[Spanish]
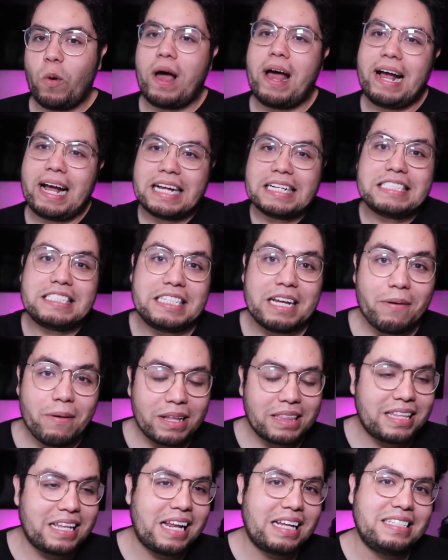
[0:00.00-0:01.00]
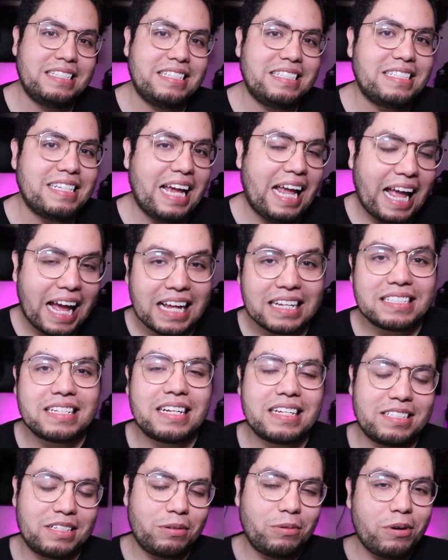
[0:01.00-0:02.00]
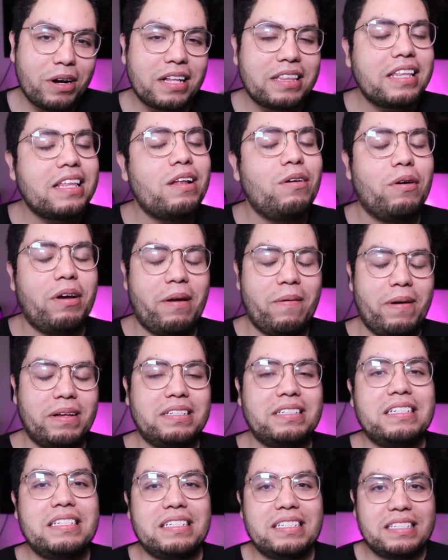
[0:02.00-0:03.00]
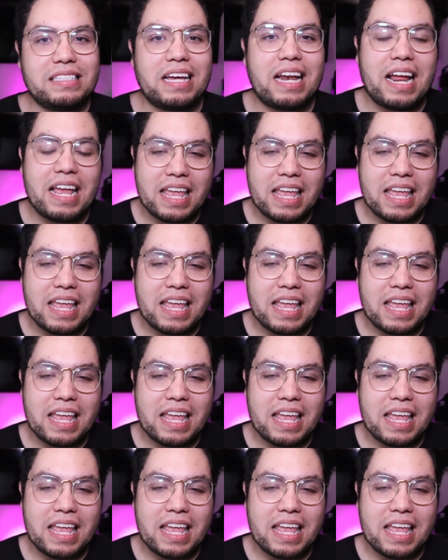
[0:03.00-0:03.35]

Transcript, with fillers: lo hagas, llévatelas desde casa, asegúrate de lo que vas a necesitar